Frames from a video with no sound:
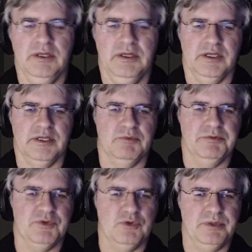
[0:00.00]
Ich
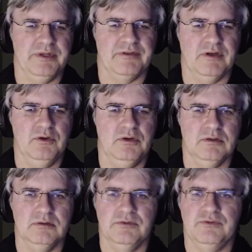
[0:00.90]
muss mich übrigens
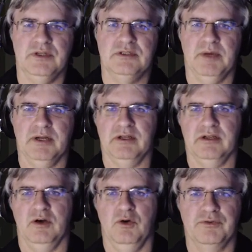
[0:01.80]
auch, ist vielleicht dem einen oder
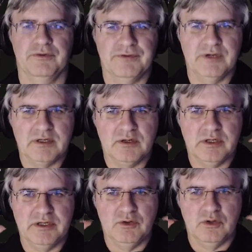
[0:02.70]
anderen aufgefallen,
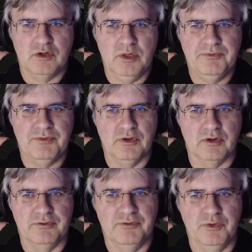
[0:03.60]
auch an die neuen
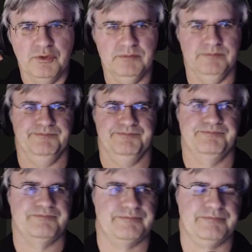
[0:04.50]
Kopfhörer gewöhnen,
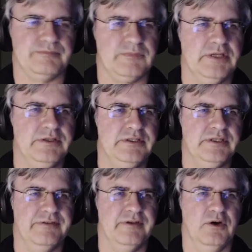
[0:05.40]
die ich
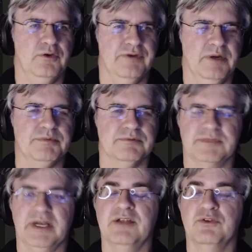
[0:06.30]
jetzt hier auf habe.
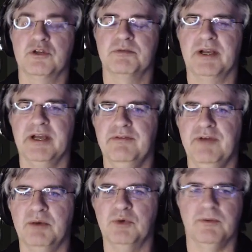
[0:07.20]
Keine Sorge, ich mache keine
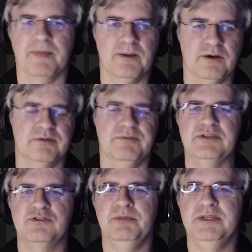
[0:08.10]
Werbung. Ne? Außerdem waren
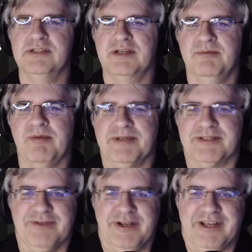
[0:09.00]
die so billig, da kann man am
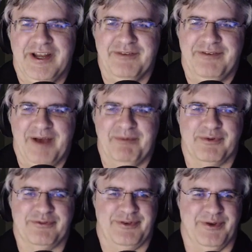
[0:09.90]
besten Willen keine
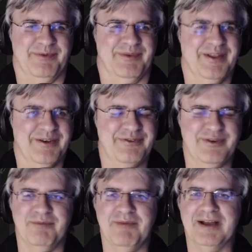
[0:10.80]
Werbung für,
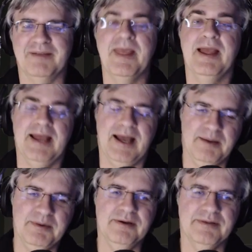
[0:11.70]
für machen.
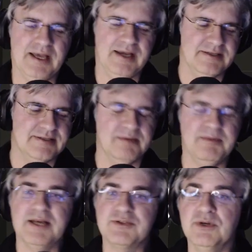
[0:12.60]
Aber, ja, ich sag
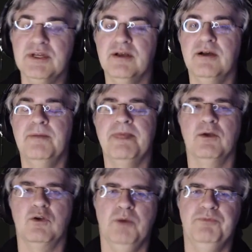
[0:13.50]
mal, also ähm,
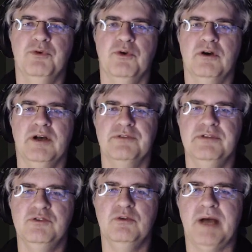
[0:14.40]
Kopfhörer, also
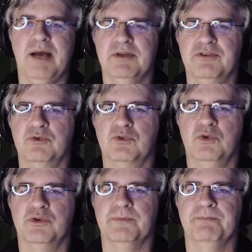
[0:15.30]
nicht nur bei Amazon
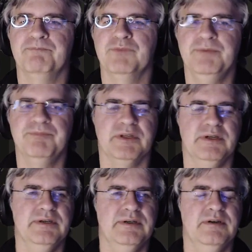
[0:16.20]
gucken. Ne?
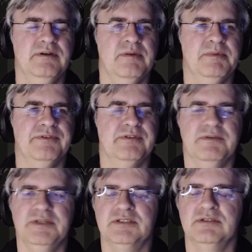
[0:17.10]
Äh, wenn man sich
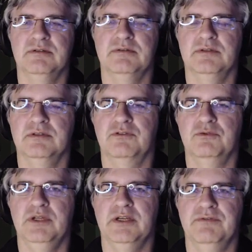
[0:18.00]
da welche äh,
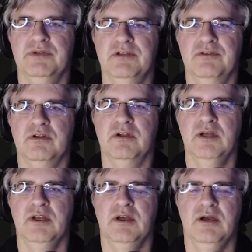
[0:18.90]
zulegen will, sondern
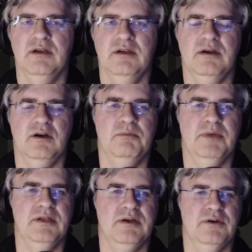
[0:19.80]
äh, auch
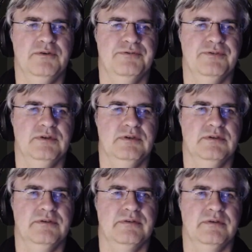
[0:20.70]
mal auf äh,
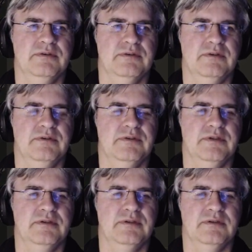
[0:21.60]
äh,
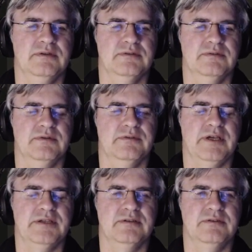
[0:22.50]
den
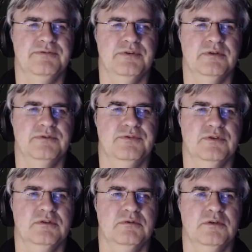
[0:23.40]
Seiten von,
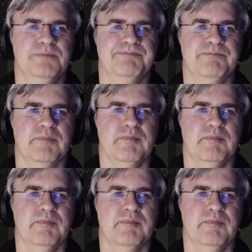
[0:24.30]
von ähm,